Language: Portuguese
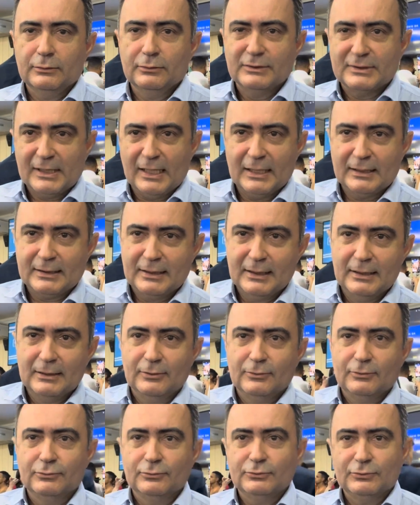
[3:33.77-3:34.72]
no
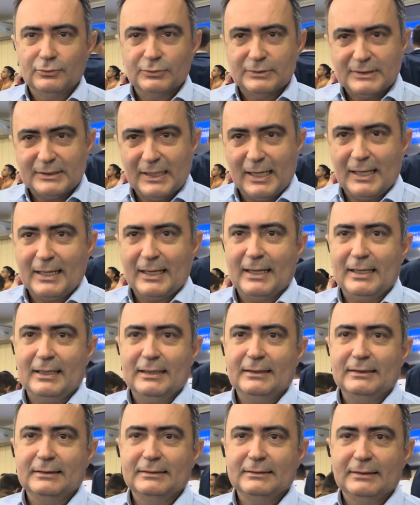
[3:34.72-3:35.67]
sertão do
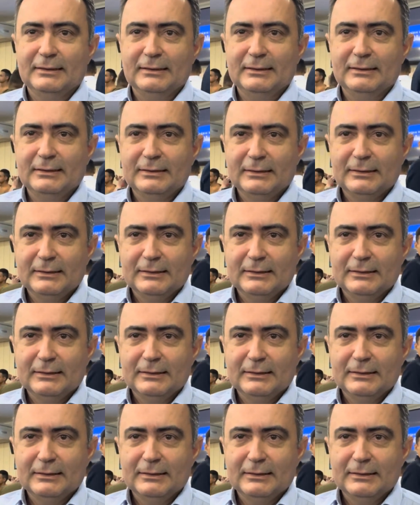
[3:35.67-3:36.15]
Ceará, né?